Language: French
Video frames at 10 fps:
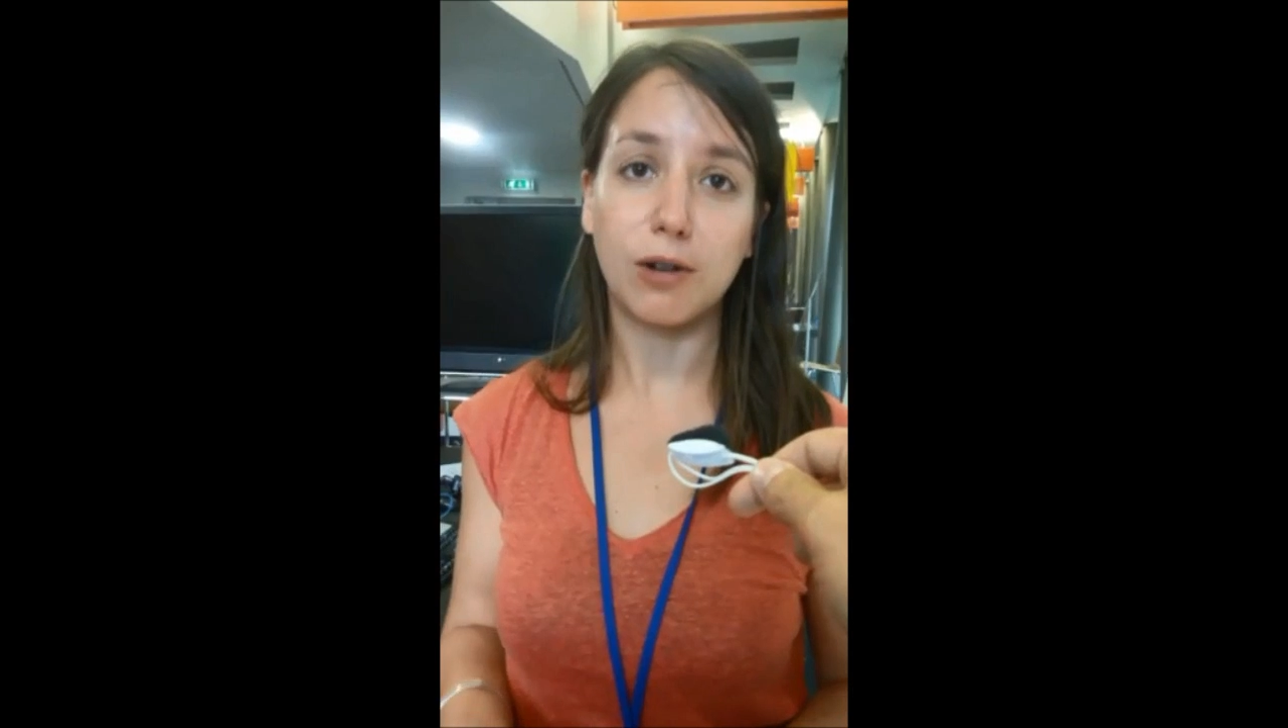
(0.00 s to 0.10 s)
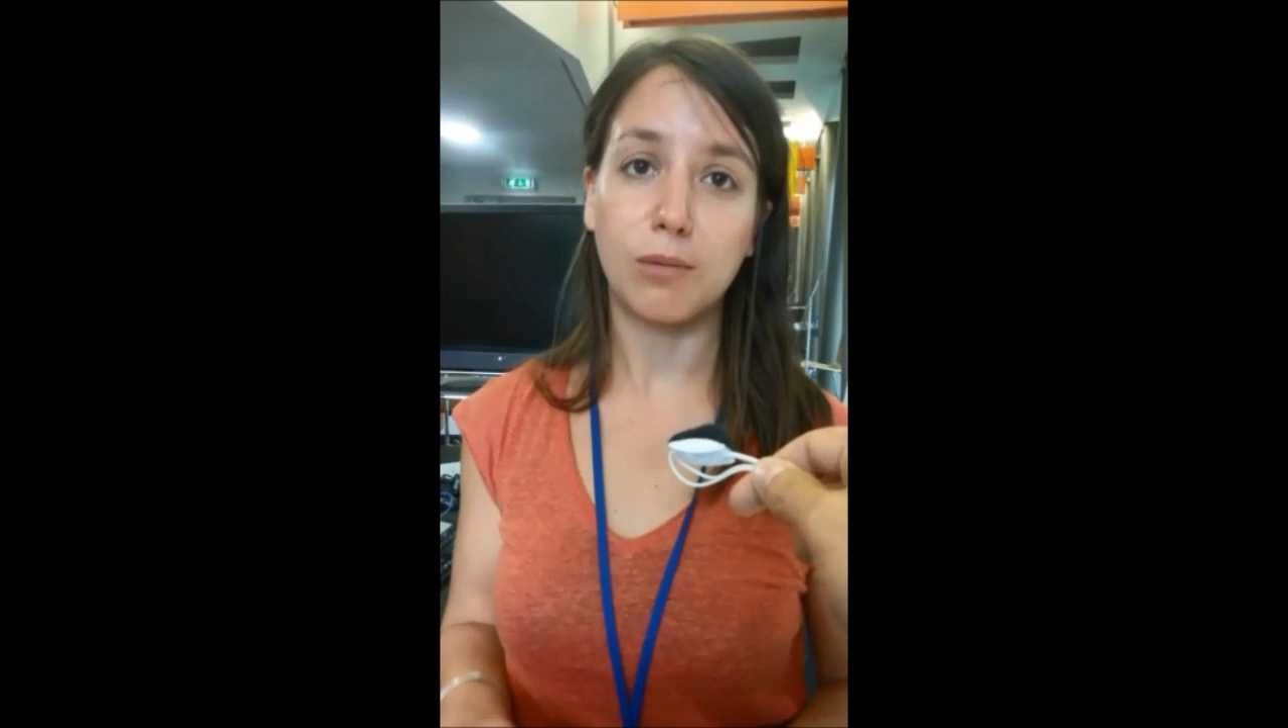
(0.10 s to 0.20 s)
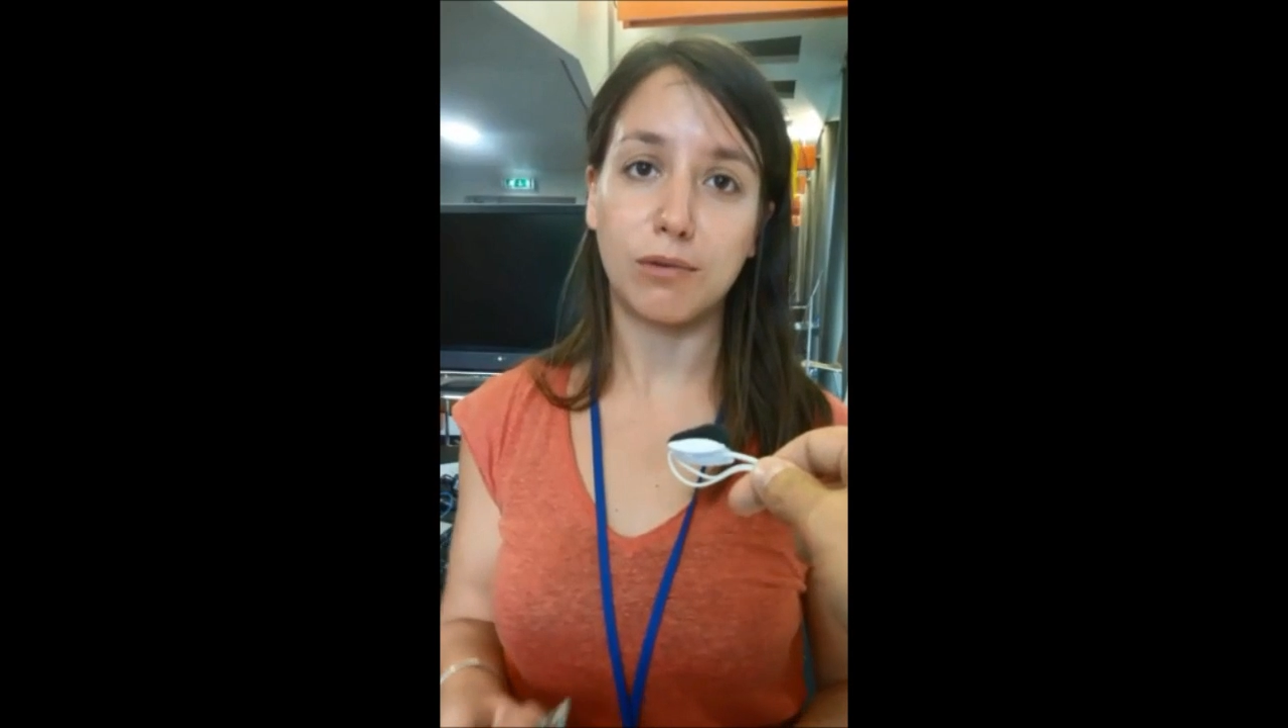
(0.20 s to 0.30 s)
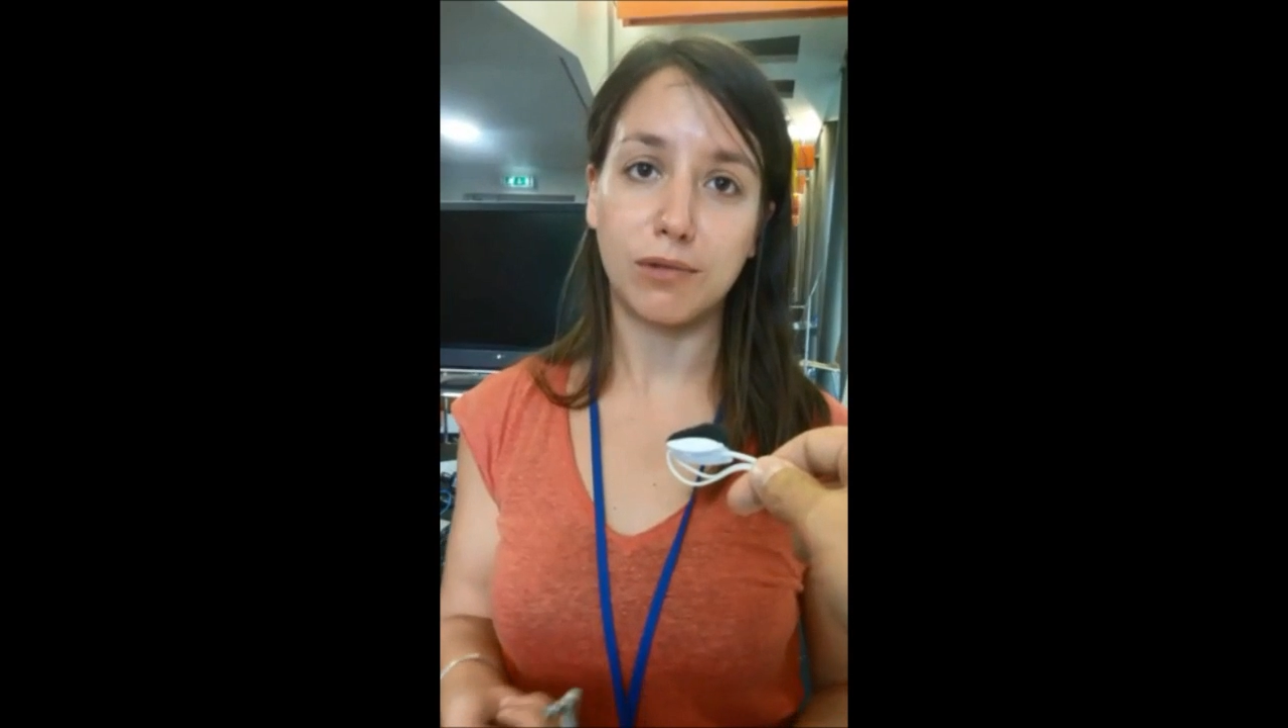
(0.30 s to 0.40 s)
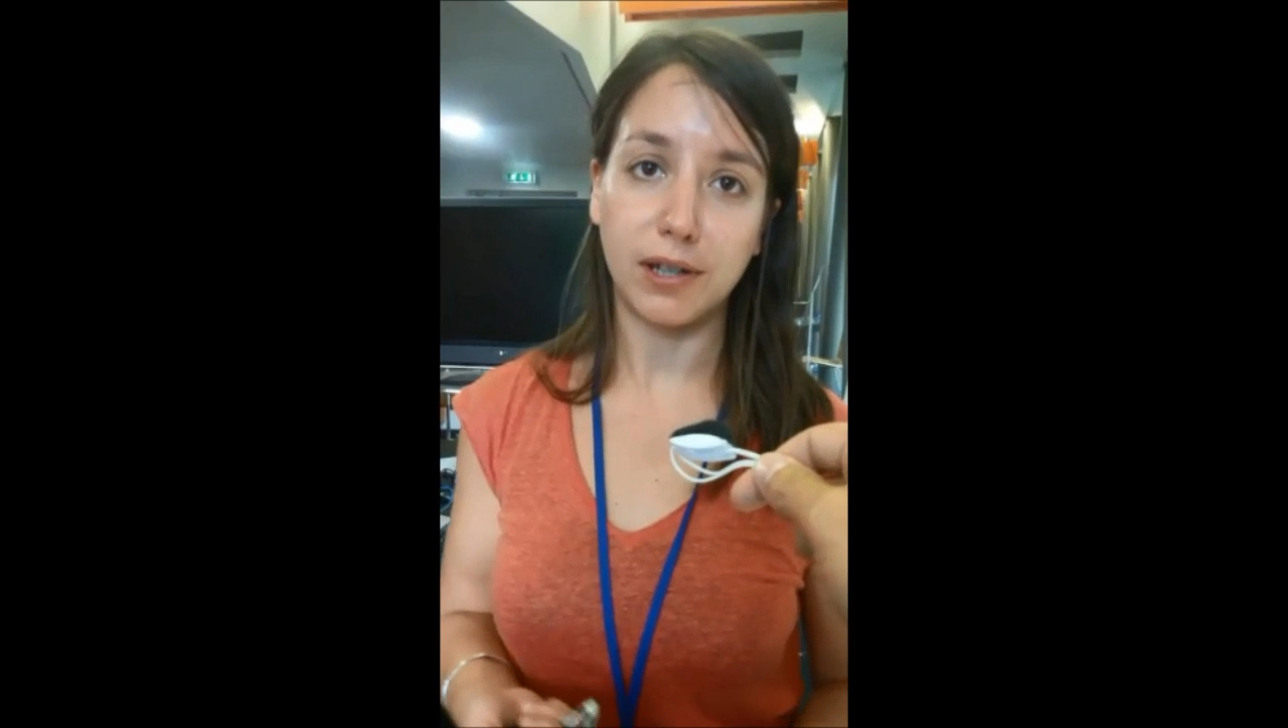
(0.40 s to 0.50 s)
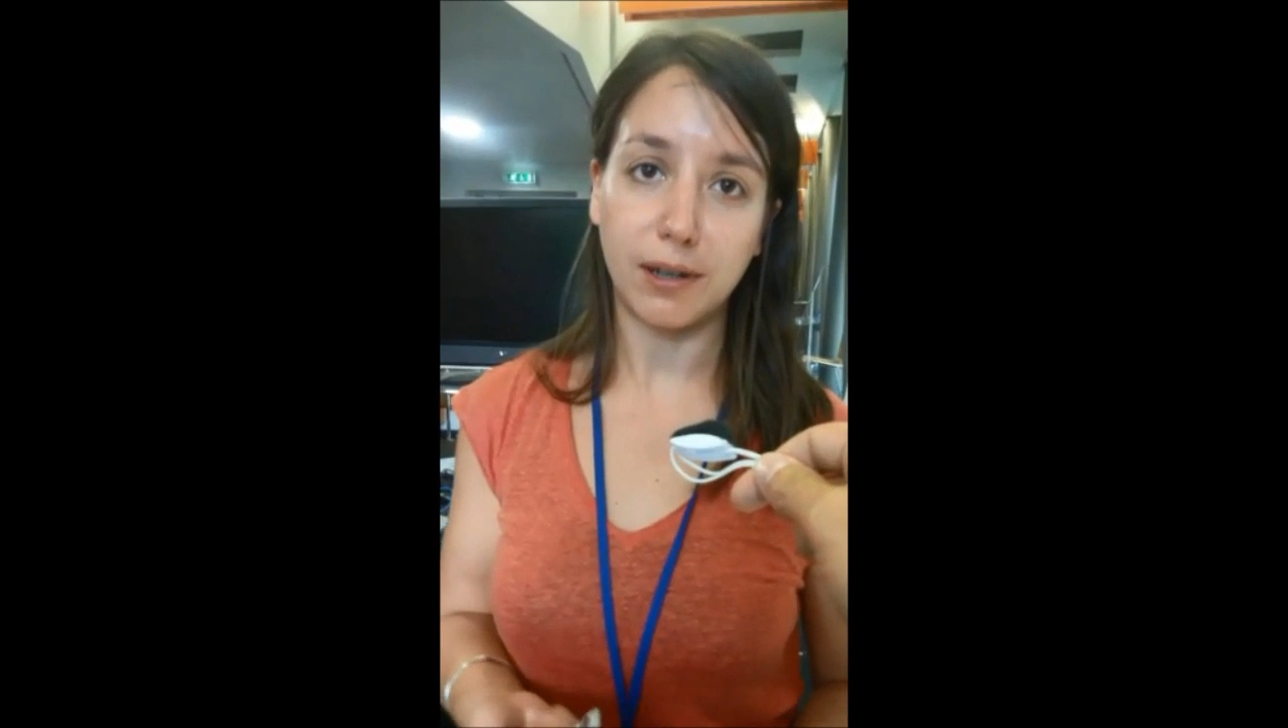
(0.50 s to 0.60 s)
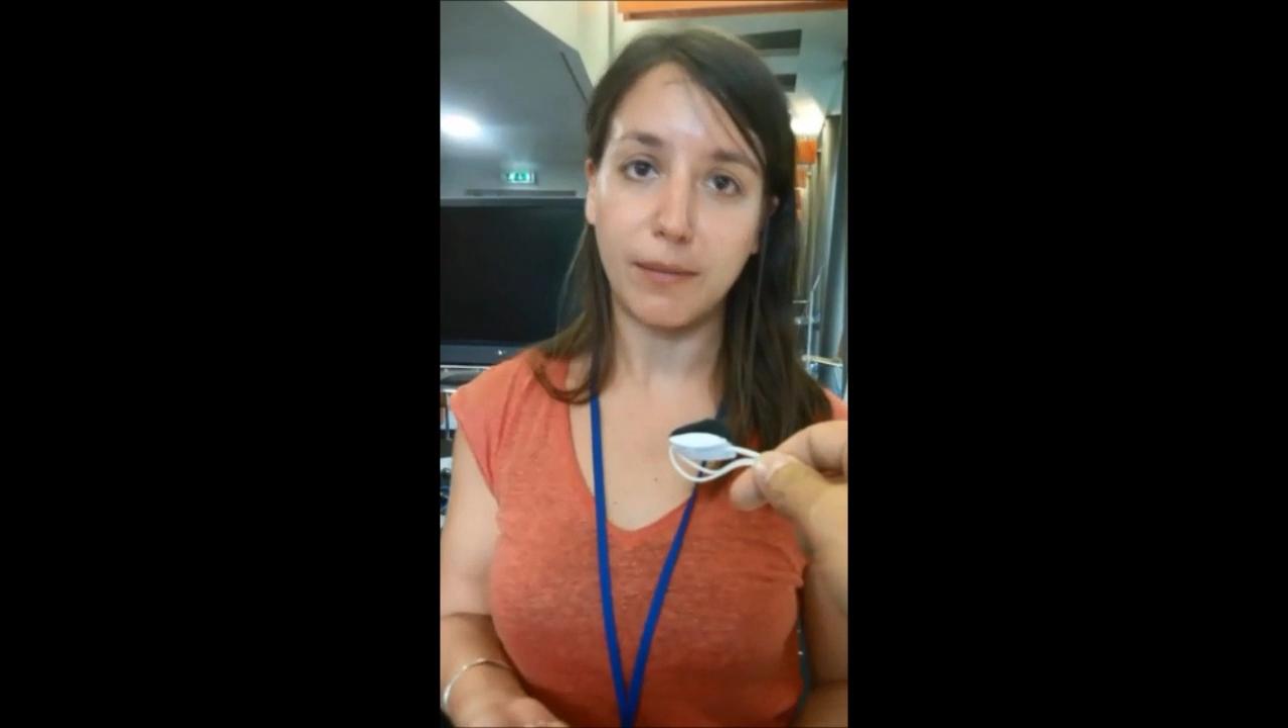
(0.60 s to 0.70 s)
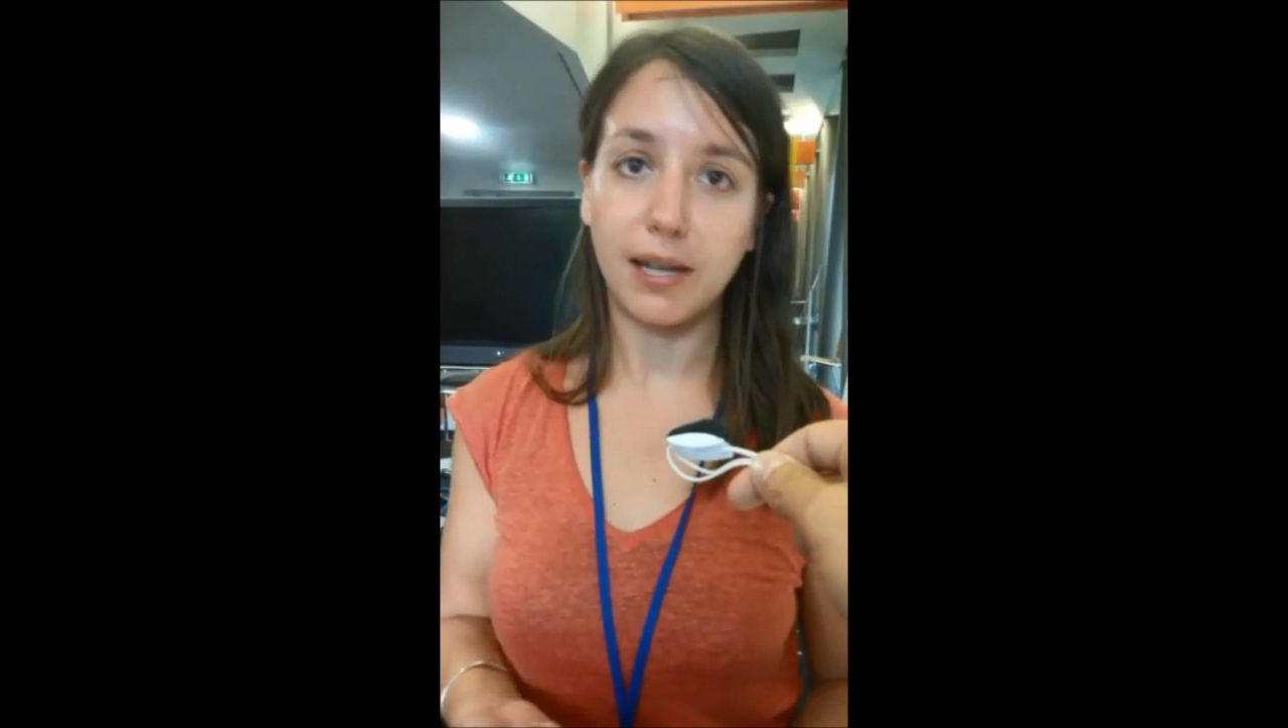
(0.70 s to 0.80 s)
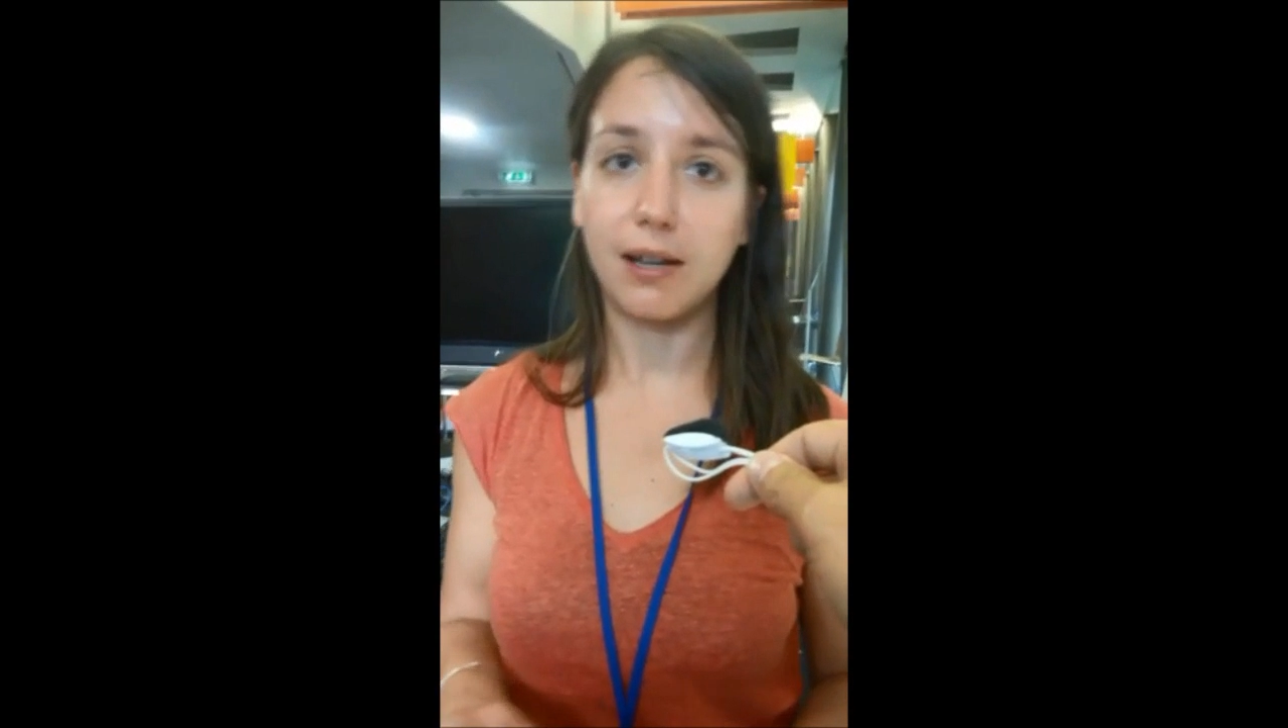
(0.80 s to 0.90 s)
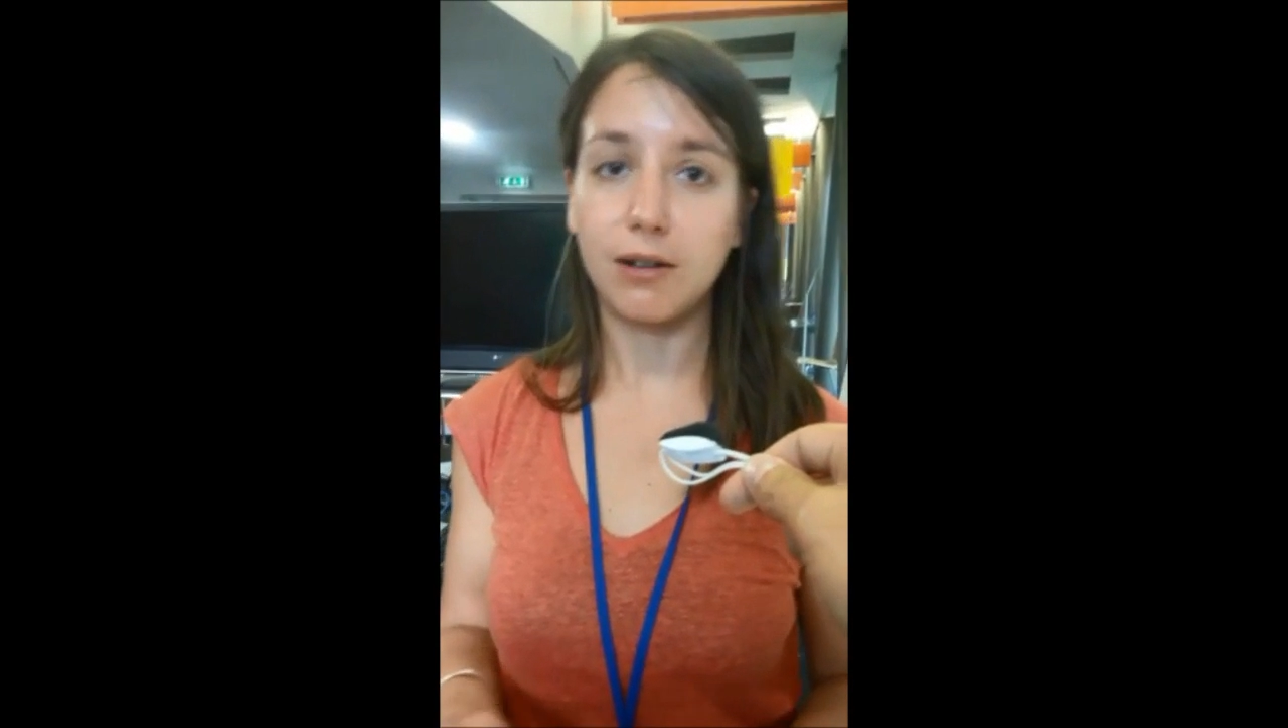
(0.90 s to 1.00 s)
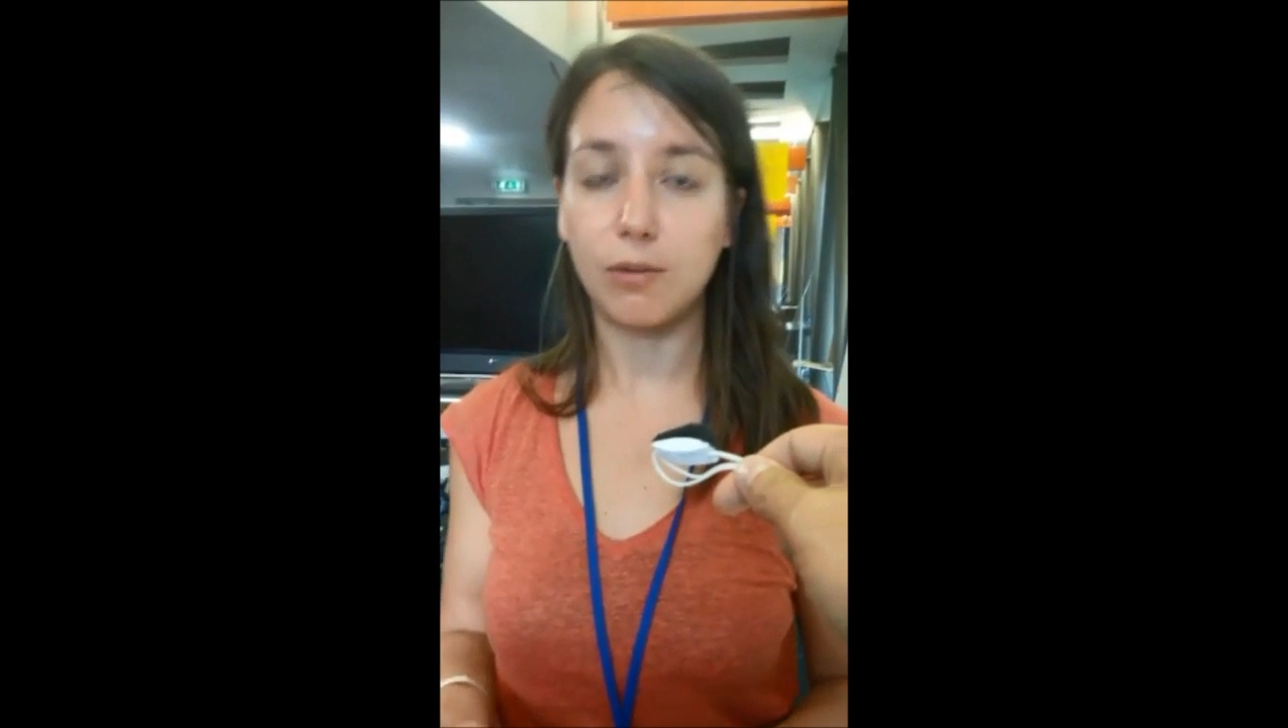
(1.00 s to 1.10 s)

comment envoyer un mail,